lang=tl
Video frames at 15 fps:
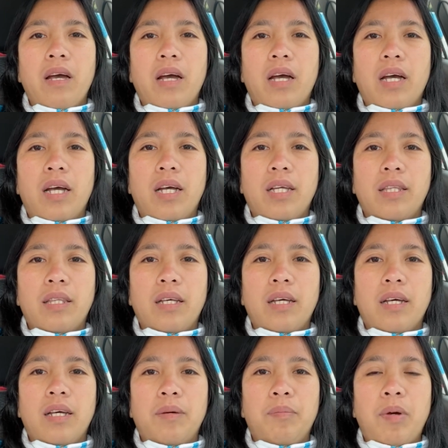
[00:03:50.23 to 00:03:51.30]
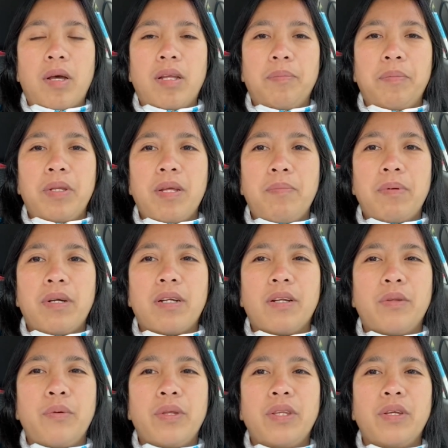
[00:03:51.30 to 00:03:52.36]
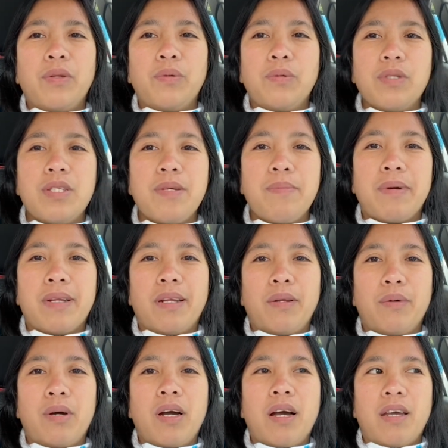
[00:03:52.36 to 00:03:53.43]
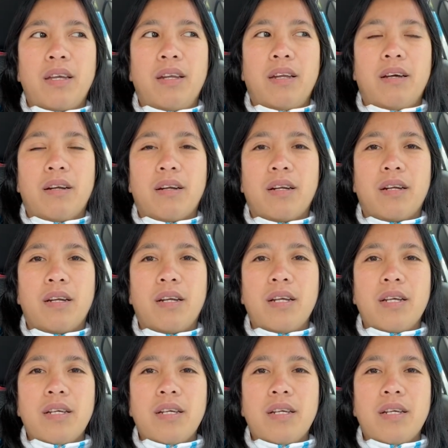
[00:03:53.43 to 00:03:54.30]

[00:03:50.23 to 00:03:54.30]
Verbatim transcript: At uh, pa, pinapagraduate niya noon si Marilo Akailar.